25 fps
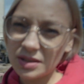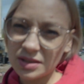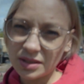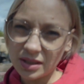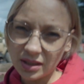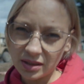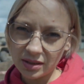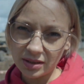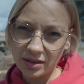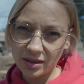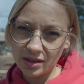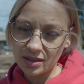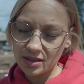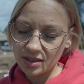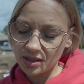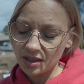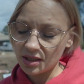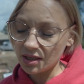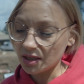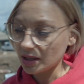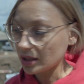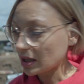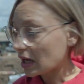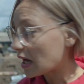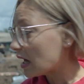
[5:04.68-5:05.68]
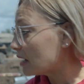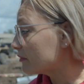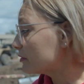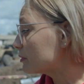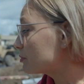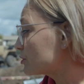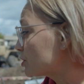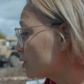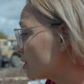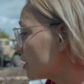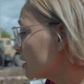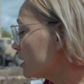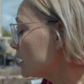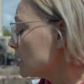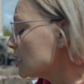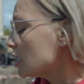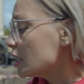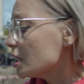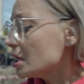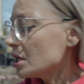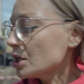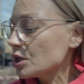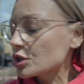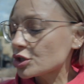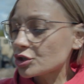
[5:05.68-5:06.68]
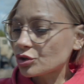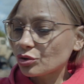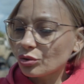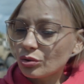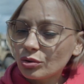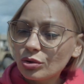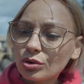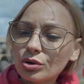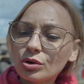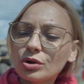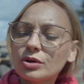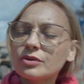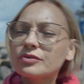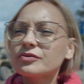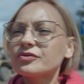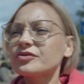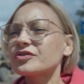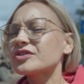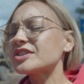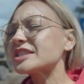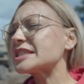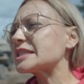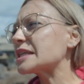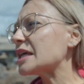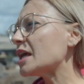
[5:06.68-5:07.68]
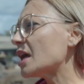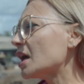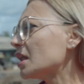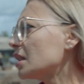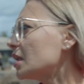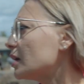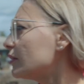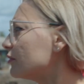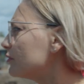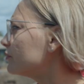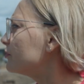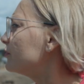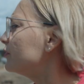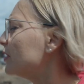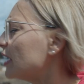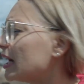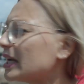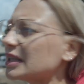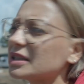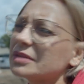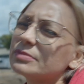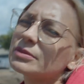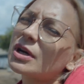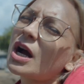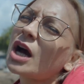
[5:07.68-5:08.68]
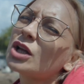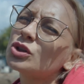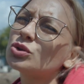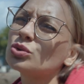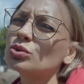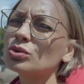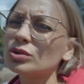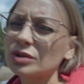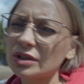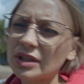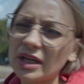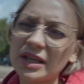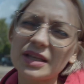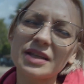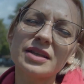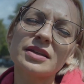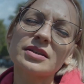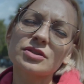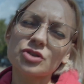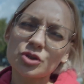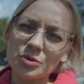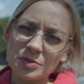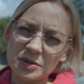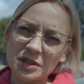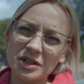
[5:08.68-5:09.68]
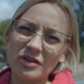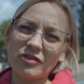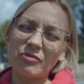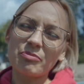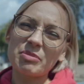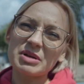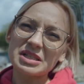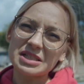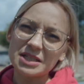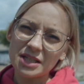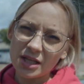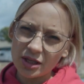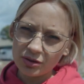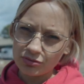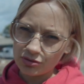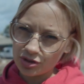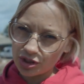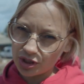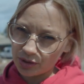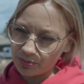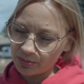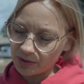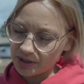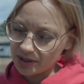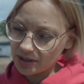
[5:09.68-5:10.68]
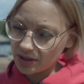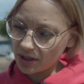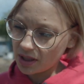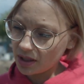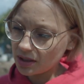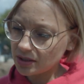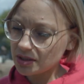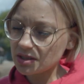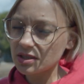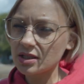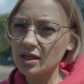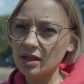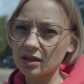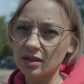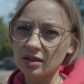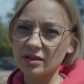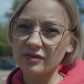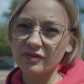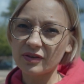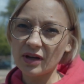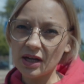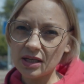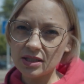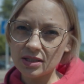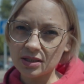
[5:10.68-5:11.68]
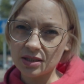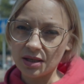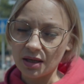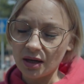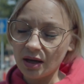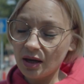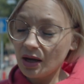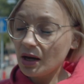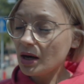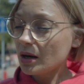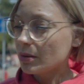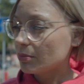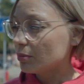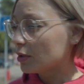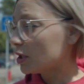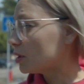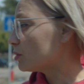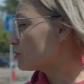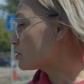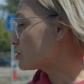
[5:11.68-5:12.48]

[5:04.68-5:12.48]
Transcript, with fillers: старых котельных. А вообще, что в целом в этом году, да и, собственно, в последующих предстоит сделать в Канске, мы